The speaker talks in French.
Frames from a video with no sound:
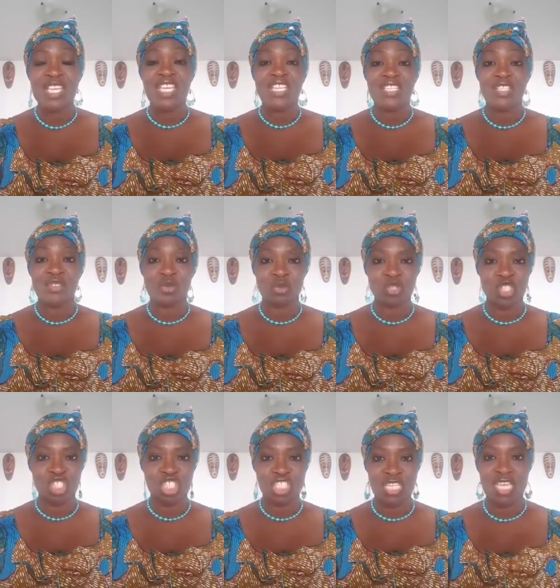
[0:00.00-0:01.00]
Et ils ont
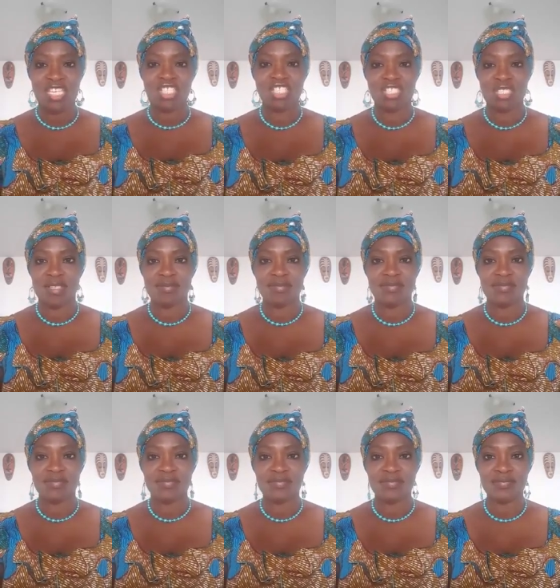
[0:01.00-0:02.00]
chargé.
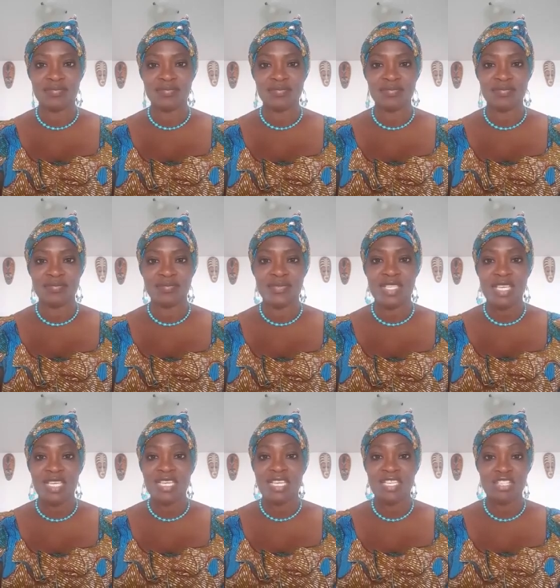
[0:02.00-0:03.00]

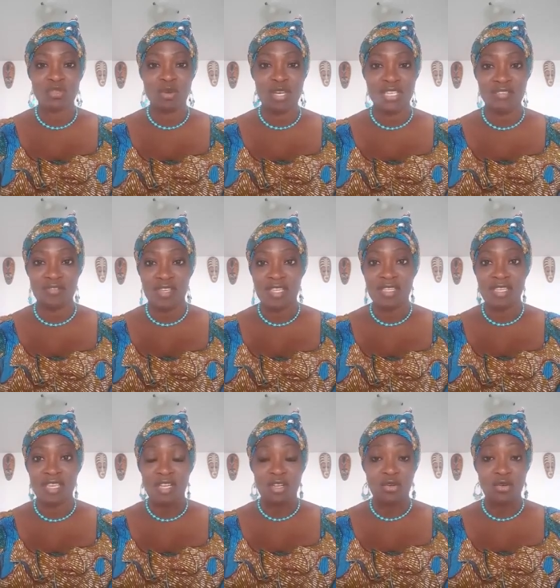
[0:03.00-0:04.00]
Quand ils sont arrivés
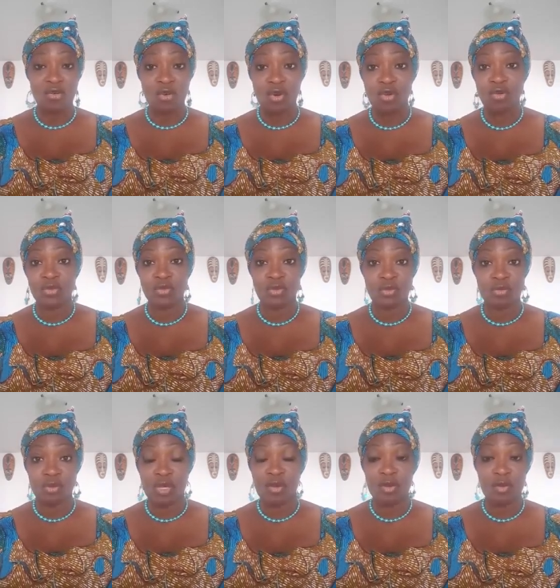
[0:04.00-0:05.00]
l'un
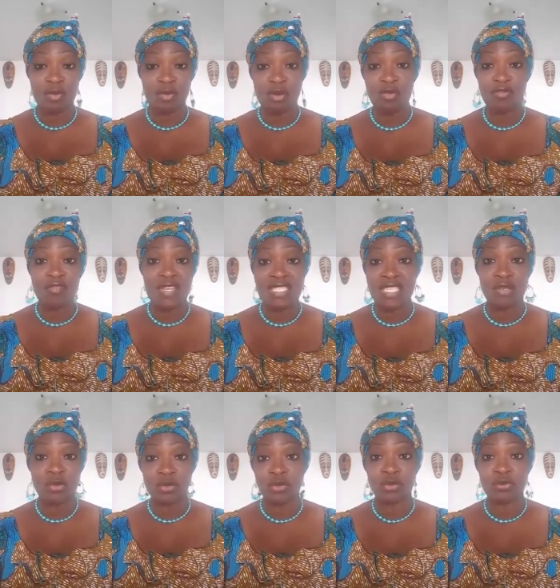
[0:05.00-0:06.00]
euh, face à
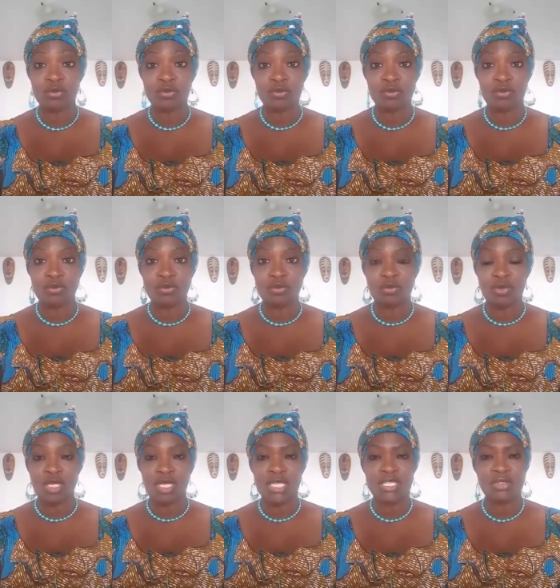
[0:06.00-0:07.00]
l'autre,
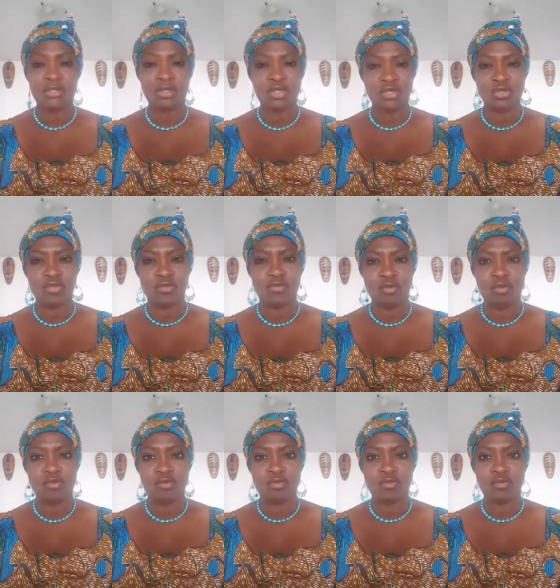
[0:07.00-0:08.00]
les deux
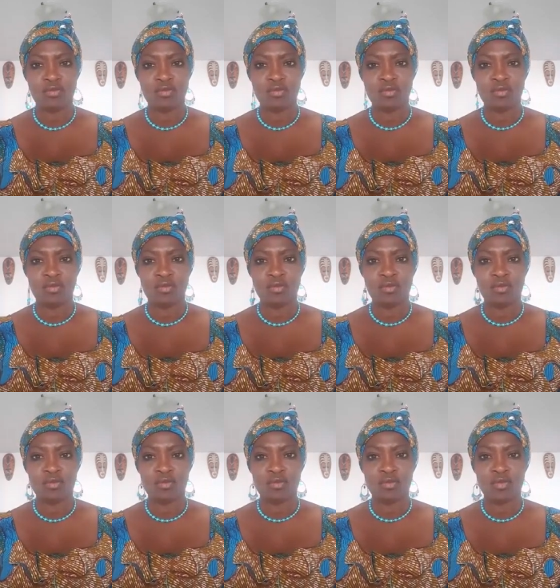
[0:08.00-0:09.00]
chevaux
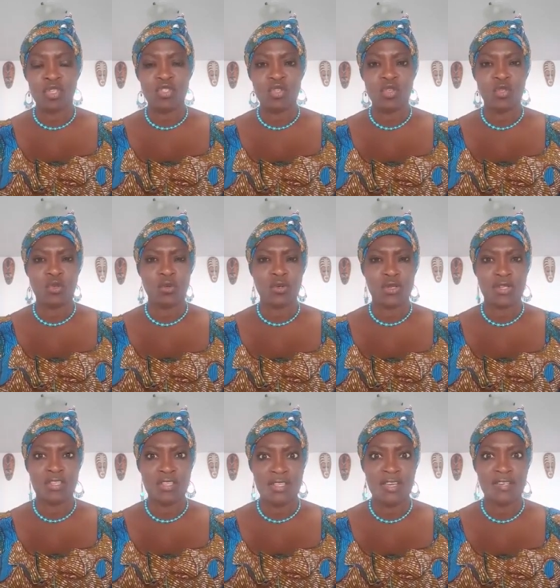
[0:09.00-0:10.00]
se sont
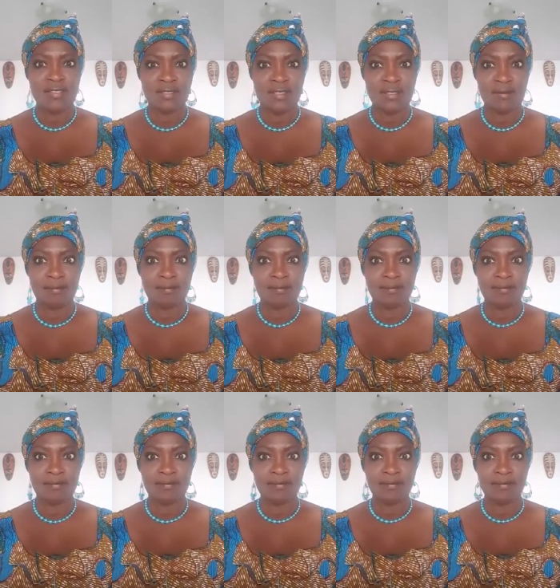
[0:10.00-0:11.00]
regardés.
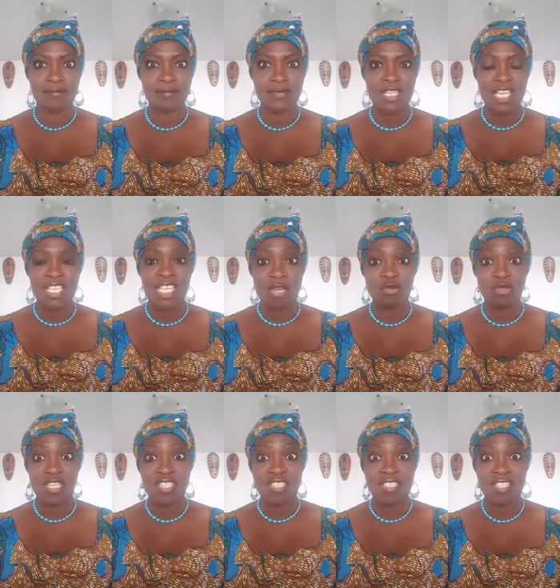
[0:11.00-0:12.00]
Il y a eu
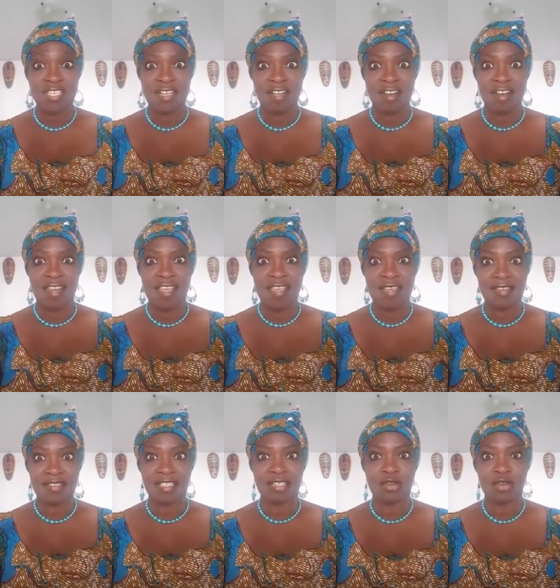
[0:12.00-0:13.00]
des
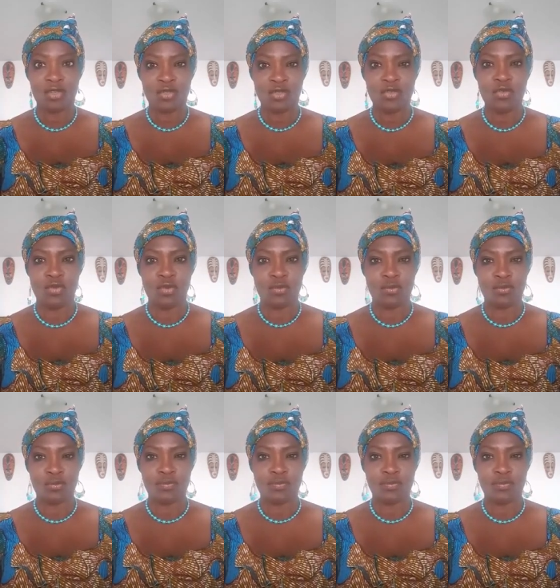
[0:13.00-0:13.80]
éclairs dans leurs yeux